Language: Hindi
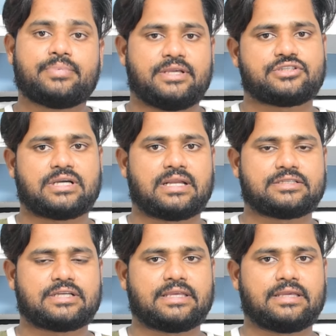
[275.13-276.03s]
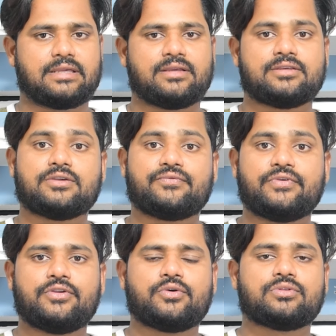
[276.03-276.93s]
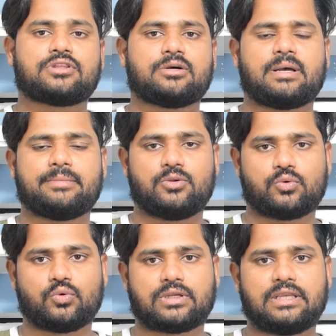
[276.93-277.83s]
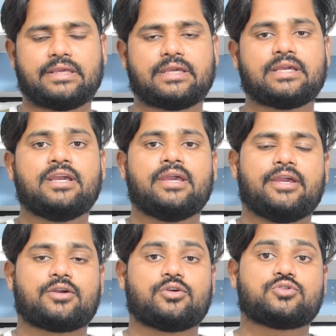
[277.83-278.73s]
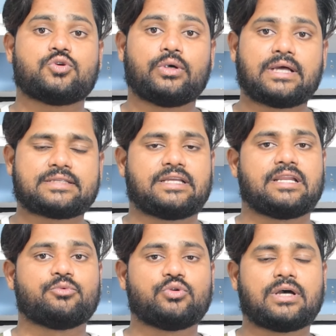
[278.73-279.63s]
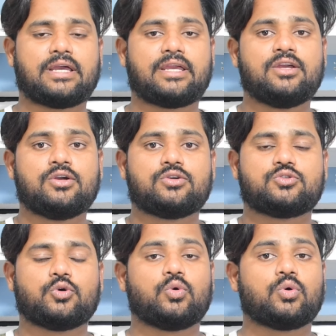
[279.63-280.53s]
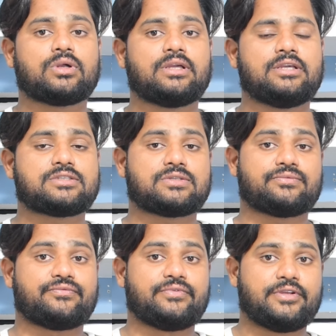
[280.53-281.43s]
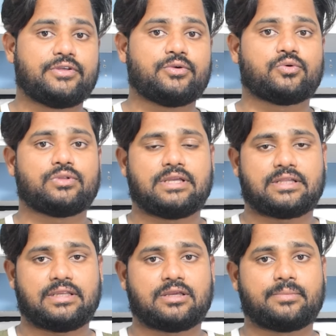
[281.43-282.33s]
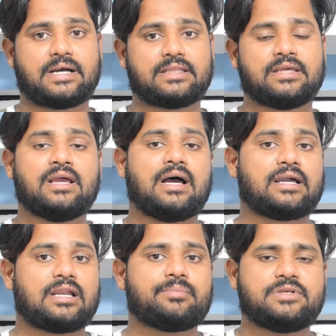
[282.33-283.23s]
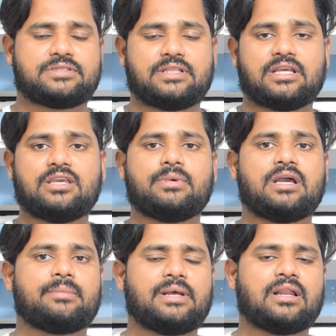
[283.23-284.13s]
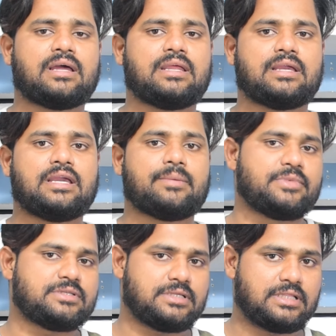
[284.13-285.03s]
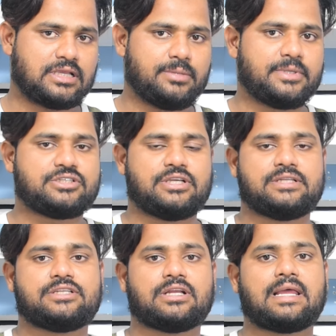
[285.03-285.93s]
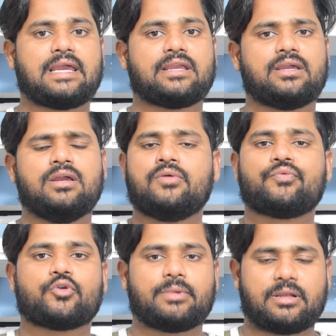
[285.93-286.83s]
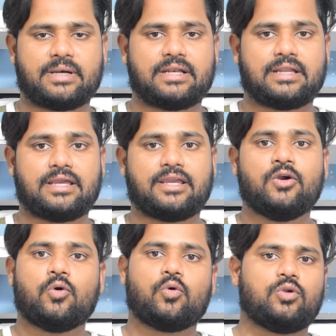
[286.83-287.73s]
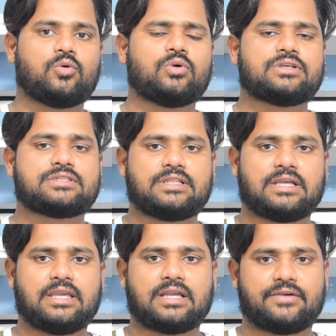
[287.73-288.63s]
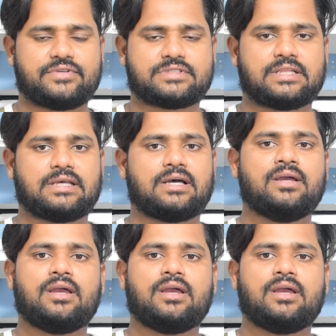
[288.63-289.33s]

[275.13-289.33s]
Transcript: पेश आना चाहिए ये वीडियो उन तमामी लोगों के लिए एक छोटा सा नमूना है जो लोग इस वीडियो को देखने के बाद अगर अपनी ज़िंदगी में अमल करेंगे अपनी ज़िंदगी में चेंजिंग लाएंगे तो मेरा मानना है उन लोगों की ज़िंदगी काफ़ी ज़्यादा